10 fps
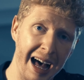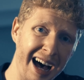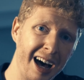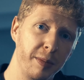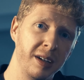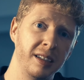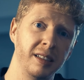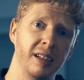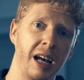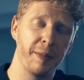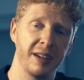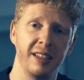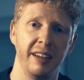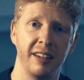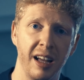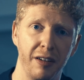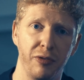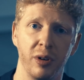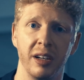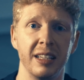Aber abgesehen
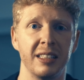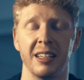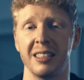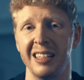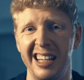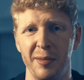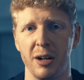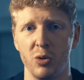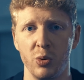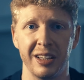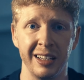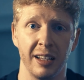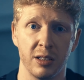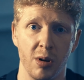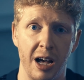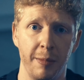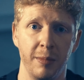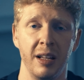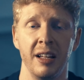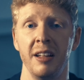davon ist das immer gut, Gitter zu
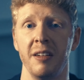haben.